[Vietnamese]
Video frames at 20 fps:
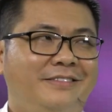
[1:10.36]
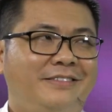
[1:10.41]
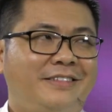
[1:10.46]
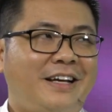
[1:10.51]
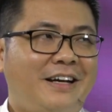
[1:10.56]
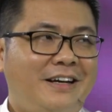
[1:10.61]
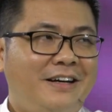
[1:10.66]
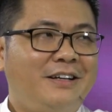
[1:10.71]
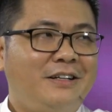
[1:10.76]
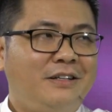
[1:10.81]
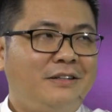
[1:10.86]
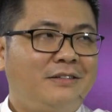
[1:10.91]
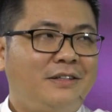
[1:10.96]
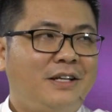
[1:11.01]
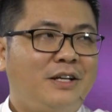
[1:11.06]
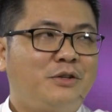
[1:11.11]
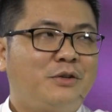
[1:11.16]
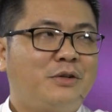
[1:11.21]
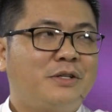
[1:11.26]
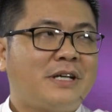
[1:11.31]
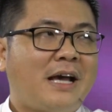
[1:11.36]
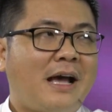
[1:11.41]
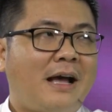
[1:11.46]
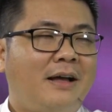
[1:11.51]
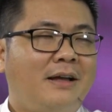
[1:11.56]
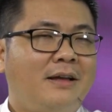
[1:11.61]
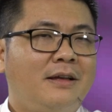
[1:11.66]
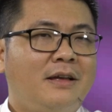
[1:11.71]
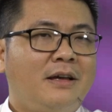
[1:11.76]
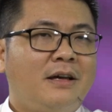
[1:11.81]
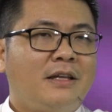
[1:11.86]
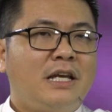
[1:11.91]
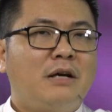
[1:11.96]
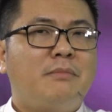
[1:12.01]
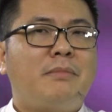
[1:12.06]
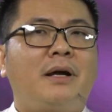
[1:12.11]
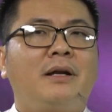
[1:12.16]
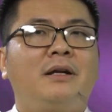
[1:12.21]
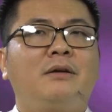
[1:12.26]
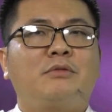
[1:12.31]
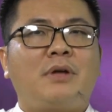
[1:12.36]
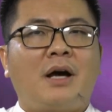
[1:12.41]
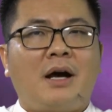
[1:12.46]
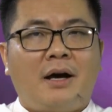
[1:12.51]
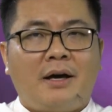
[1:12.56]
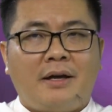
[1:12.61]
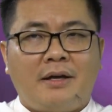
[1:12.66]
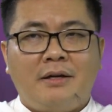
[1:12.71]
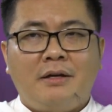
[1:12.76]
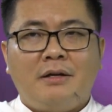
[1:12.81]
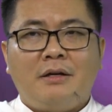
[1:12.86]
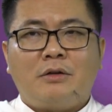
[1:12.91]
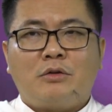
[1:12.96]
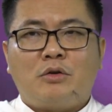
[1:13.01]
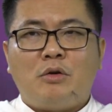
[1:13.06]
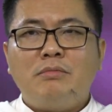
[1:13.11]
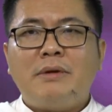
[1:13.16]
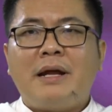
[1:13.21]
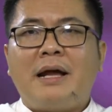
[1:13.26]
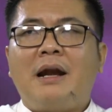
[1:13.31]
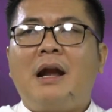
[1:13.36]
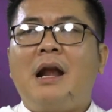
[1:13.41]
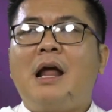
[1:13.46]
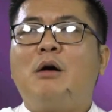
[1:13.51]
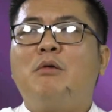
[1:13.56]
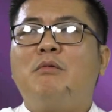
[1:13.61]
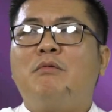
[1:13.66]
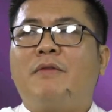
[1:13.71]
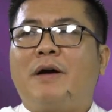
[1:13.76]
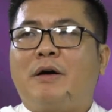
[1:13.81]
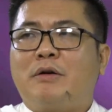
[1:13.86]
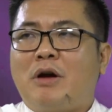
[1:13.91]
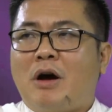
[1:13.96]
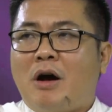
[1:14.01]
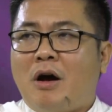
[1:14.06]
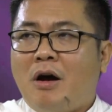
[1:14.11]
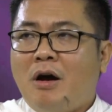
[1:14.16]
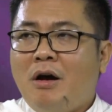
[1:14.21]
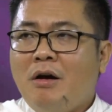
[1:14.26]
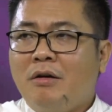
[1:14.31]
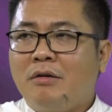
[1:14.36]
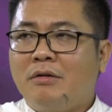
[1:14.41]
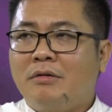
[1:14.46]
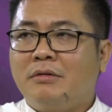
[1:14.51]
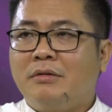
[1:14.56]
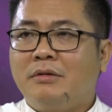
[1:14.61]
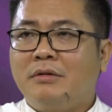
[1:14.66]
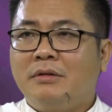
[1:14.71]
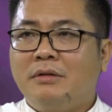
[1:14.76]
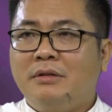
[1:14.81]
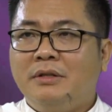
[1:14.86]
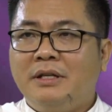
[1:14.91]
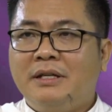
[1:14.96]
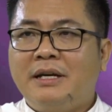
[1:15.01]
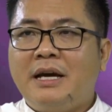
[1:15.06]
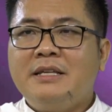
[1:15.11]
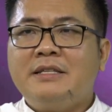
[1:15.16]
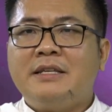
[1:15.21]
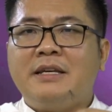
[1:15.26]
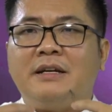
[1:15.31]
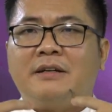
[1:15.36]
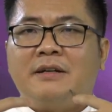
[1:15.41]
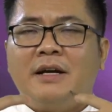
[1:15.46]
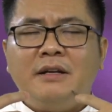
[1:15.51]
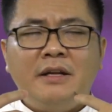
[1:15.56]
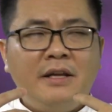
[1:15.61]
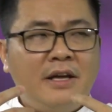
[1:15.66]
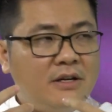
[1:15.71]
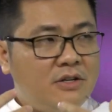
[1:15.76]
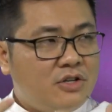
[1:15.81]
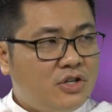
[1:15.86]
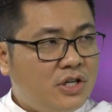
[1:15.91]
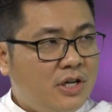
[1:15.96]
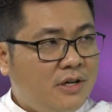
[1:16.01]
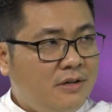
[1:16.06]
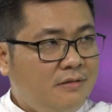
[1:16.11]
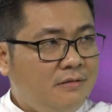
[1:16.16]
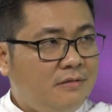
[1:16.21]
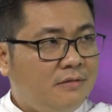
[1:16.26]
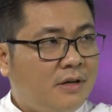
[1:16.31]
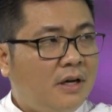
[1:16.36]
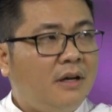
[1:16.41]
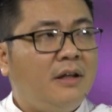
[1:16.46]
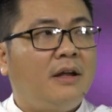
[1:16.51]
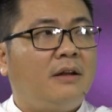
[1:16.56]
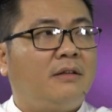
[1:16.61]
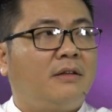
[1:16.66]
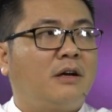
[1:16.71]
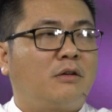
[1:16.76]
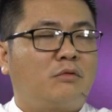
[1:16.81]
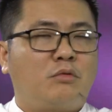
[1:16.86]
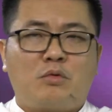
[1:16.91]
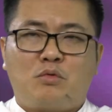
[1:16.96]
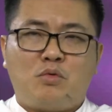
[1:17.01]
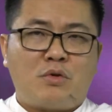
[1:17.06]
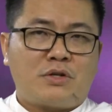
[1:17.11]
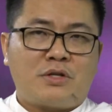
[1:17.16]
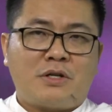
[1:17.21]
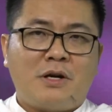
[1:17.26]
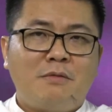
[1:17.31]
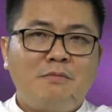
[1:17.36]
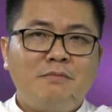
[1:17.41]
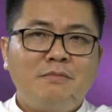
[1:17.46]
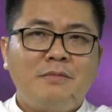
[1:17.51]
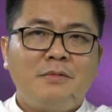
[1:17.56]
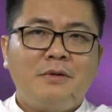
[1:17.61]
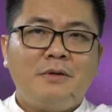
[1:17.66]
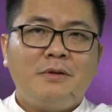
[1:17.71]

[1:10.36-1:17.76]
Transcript: tạ ơn Thiên Chúa Cha nhưng mà đồng thời cũng là lồng vào đó những cái gì rất hiện sinh rất hiện thực của cuộc sống